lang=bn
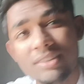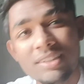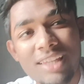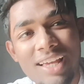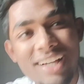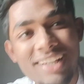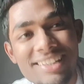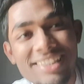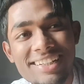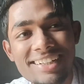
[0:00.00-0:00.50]

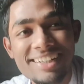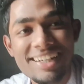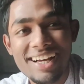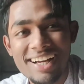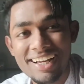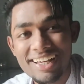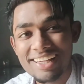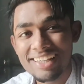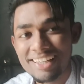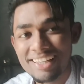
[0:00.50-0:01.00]
দেখা যাক
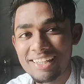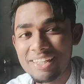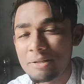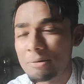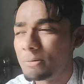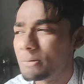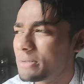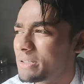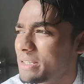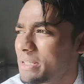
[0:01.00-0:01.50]
আগে কি
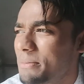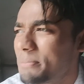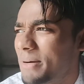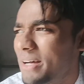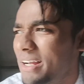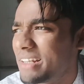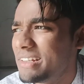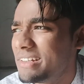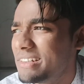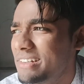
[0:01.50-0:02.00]
করতে
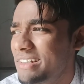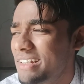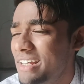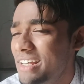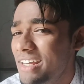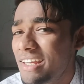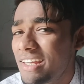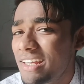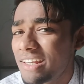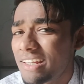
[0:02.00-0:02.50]
পারি
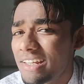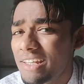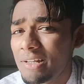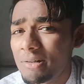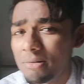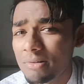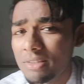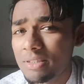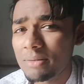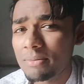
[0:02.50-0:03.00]
কি
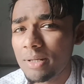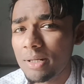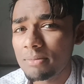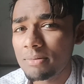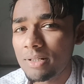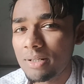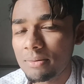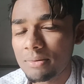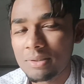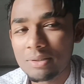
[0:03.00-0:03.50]
করতে
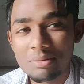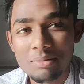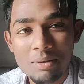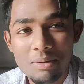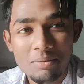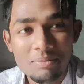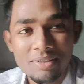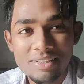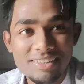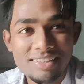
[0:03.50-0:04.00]
পারবো না করতে
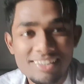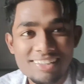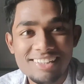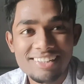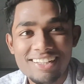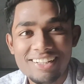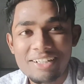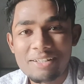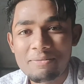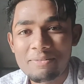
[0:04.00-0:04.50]
পারবো আমি নিজেই
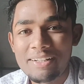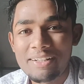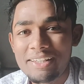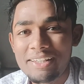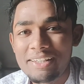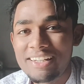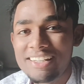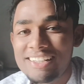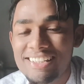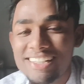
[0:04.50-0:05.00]
যাই না মানে
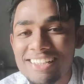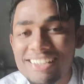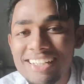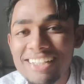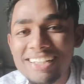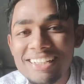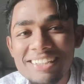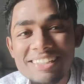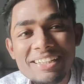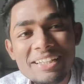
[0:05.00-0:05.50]
নিজেই যাই
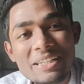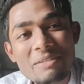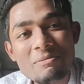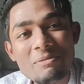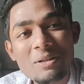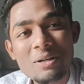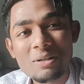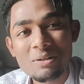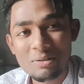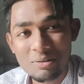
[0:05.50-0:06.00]
না যে কি
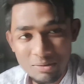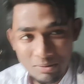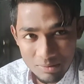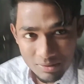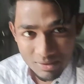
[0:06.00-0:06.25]
ব্লগ করব